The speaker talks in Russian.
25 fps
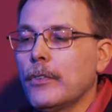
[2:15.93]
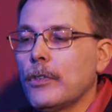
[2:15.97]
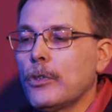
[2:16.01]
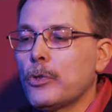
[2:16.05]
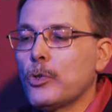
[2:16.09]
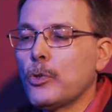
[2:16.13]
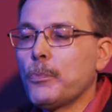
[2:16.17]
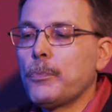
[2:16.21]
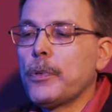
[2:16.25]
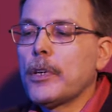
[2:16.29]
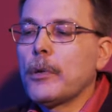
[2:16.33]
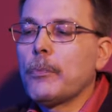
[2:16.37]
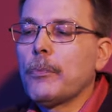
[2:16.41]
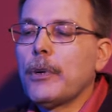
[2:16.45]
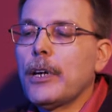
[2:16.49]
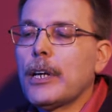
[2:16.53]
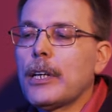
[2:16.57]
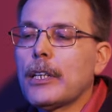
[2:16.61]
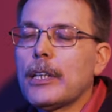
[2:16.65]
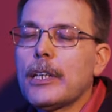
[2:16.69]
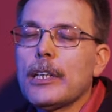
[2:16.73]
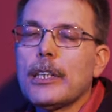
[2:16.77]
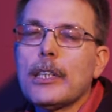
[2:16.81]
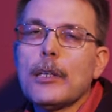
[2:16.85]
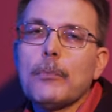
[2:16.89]

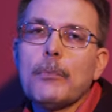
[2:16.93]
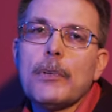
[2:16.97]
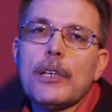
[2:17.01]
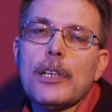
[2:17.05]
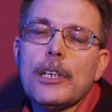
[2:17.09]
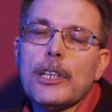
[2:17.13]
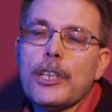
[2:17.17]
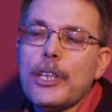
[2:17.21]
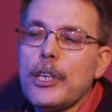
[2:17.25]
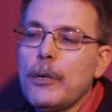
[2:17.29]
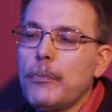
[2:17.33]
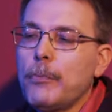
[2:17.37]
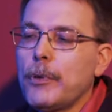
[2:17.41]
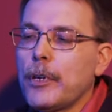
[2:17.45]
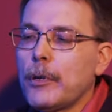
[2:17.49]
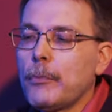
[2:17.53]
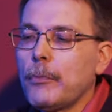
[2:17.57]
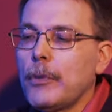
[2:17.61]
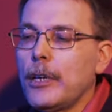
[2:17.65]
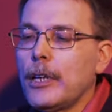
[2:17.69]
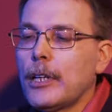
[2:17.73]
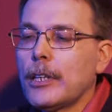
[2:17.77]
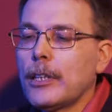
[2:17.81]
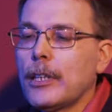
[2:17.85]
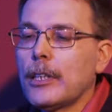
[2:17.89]
супермаркетом или
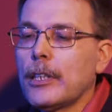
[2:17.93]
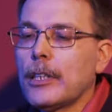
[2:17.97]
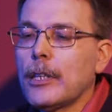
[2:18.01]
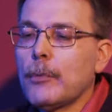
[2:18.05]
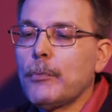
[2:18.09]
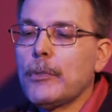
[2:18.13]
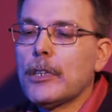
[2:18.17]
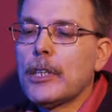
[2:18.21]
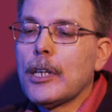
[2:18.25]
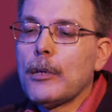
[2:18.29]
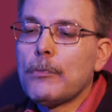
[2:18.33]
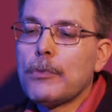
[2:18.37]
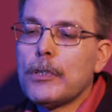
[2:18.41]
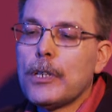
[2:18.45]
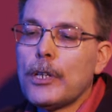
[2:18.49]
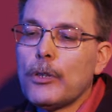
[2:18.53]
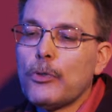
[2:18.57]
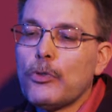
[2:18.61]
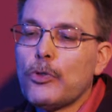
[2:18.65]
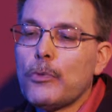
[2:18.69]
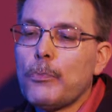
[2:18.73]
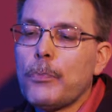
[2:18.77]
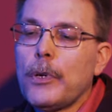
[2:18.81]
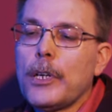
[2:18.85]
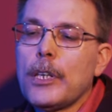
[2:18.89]
гипермаркетом, и там
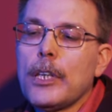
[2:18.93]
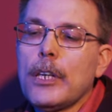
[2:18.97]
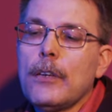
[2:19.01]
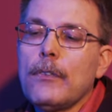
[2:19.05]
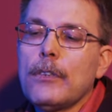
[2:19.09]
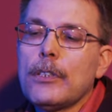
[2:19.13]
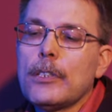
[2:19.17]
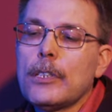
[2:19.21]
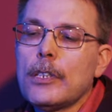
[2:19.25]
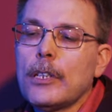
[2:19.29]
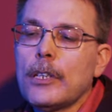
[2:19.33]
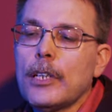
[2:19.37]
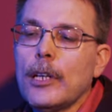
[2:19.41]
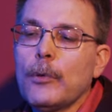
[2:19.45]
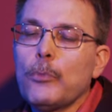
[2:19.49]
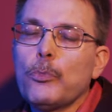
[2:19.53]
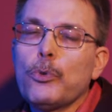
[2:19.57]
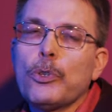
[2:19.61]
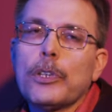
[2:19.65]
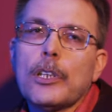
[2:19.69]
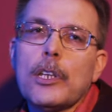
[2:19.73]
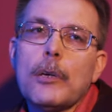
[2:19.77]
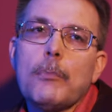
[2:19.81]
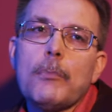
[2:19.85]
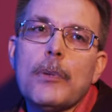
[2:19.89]
сразу же появятся
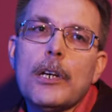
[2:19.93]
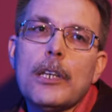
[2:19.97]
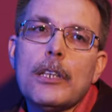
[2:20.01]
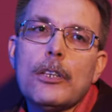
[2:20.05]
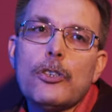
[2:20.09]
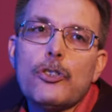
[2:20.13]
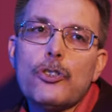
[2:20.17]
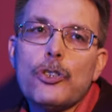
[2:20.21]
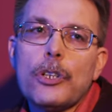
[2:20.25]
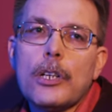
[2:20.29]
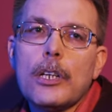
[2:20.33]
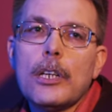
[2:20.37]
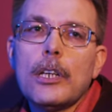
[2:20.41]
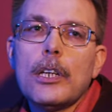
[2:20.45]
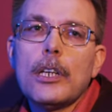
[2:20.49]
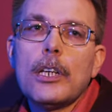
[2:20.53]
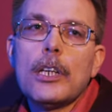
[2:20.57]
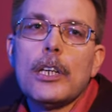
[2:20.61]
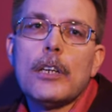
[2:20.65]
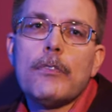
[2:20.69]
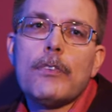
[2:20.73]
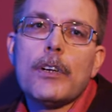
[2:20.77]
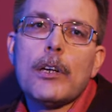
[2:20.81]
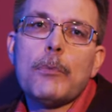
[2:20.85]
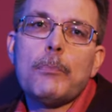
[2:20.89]
гламурные менеджеры,
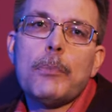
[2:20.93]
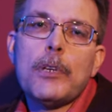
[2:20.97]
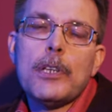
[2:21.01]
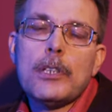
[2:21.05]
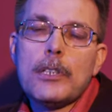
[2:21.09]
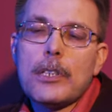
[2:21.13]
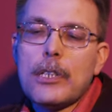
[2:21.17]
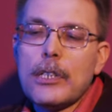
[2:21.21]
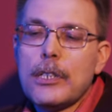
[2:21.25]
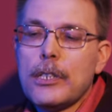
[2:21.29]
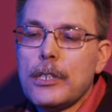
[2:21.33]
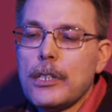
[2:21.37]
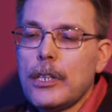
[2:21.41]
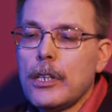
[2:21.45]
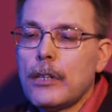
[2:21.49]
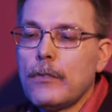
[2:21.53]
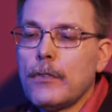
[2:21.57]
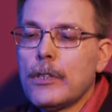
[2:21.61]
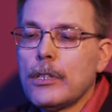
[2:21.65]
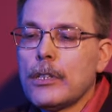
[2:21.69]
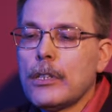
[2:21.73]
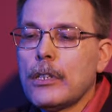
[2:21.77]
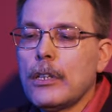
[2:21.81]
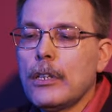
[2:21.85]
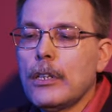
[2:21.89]
европейский
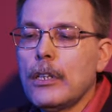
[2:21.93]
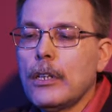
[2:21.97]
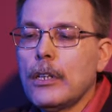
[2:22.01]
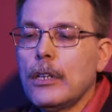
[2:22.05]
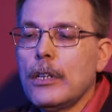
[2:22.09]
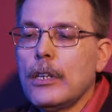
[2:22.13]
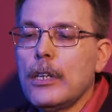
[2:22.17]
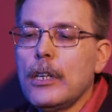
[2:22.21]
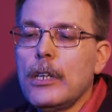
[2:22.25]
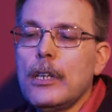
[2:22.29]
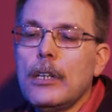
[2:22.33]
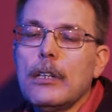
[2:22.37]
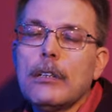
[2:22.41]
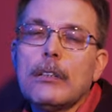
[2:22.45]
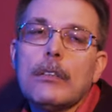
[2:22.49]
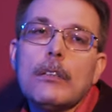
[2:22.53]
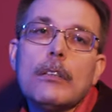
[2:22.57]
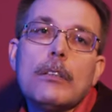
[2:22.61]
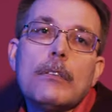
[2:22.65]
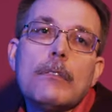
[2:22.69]
сервис и